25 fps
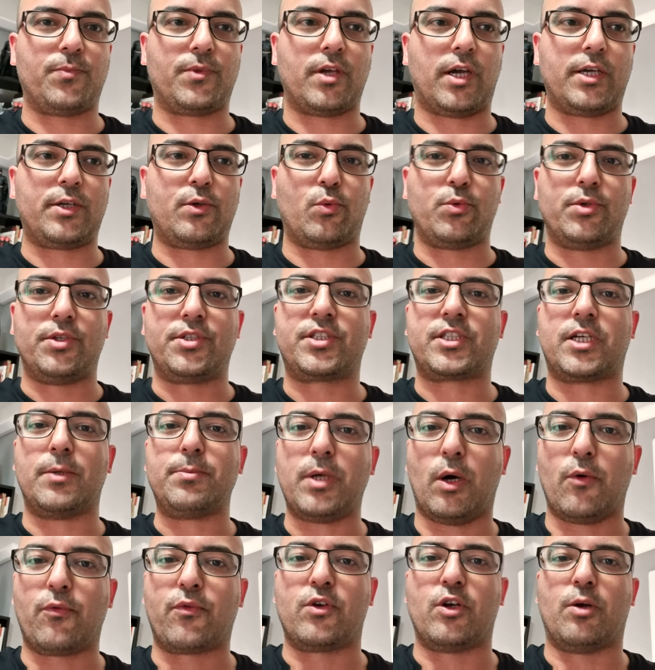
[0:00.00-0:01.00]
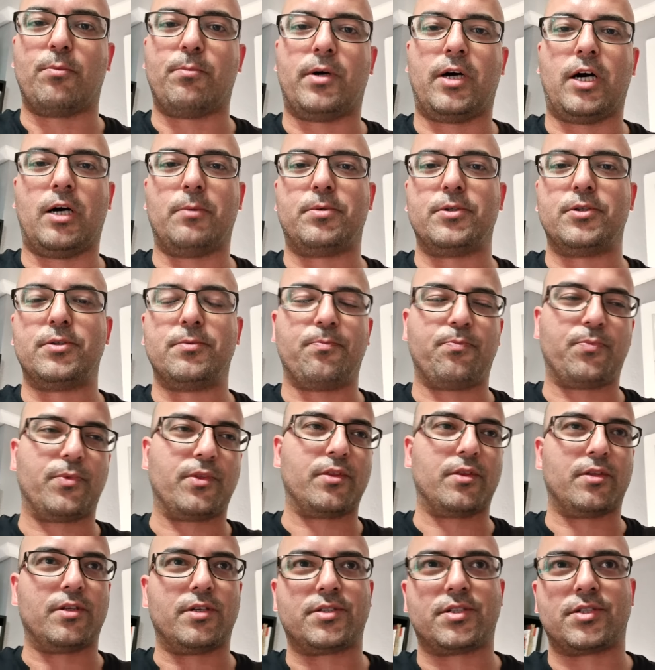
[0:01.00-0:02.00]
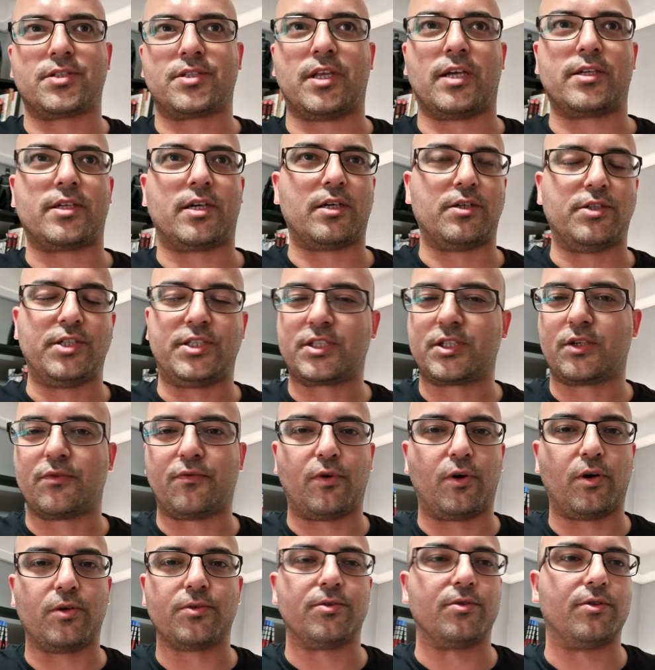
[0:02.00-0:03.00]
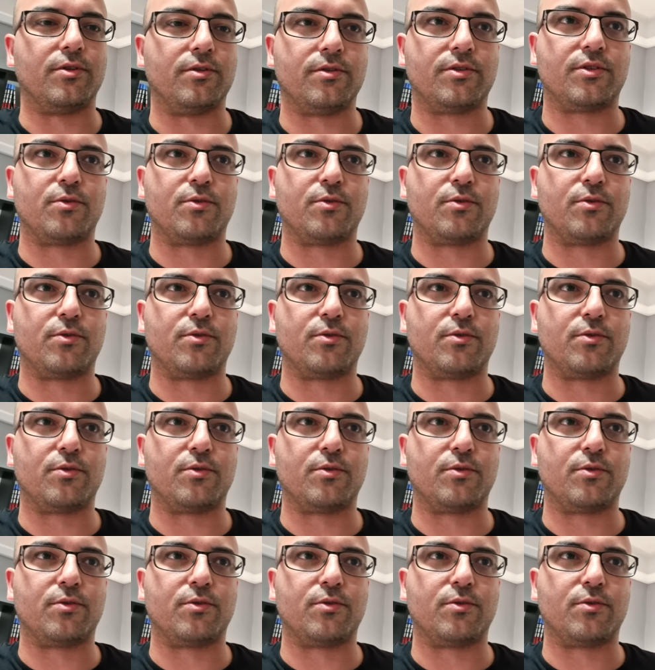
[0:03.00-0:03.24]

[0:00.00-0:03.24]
da ich ohne Skript aufgenommen habe, ist es leider nichts geworden.